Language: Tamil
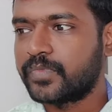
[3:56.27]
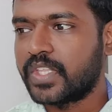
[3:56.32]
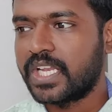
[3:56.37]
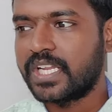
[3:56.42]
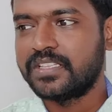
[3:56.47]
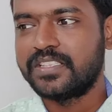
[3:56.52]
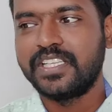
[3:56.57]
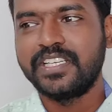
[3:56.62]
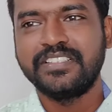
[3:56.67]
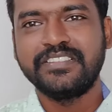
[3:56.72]

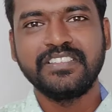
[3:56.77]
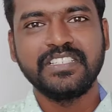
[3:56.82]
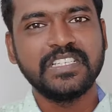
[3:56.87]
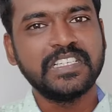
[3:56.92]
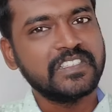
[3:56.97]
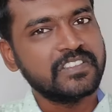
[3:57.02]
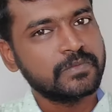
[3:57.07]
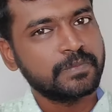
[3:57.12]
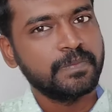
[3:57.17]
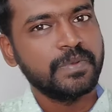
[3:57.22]
எனக்கு தெரிஞ்சு
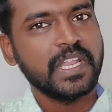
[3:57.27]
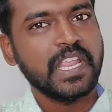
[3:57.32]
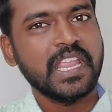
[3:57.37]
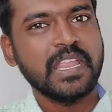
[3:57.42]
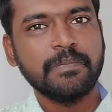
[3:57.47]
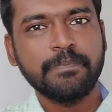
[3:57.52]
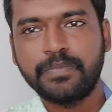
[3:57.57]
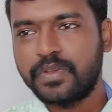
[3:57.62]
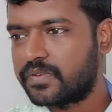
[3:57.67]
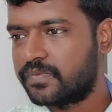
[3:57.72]
டிஸ்பிளே
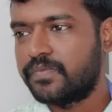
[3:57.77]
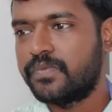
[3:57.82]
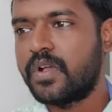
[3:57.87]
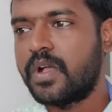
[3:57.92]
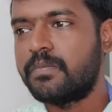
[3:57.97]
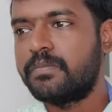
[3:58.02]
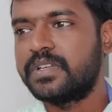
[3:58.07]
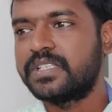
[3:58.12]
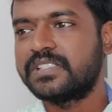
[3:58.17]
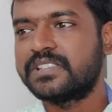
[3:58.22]

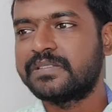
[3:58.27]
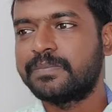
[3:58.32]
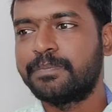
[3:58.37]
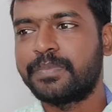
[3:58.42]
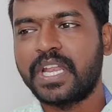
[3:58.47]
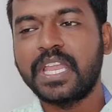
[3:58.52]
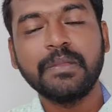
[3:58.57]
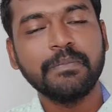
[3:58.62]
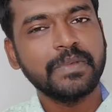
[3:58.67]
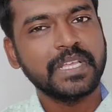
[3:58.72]
பெர்ஃபார்மன்ஸ்
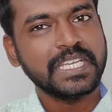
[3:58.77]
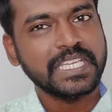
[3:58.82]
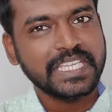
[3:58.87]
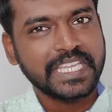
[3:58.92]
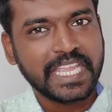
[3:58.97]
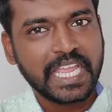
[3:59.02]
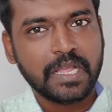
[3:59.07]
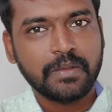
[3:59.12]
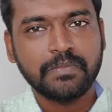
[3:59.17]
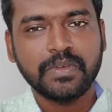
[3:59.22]
ப்ரைமரி
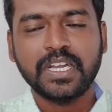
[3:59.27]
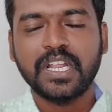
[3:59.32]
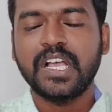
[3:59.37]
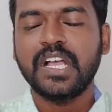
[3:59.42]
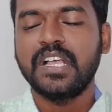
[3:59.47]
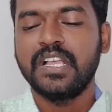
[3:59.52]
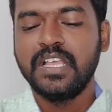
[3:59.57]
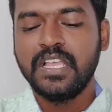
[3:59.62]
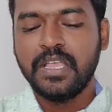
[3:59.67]
கேமரா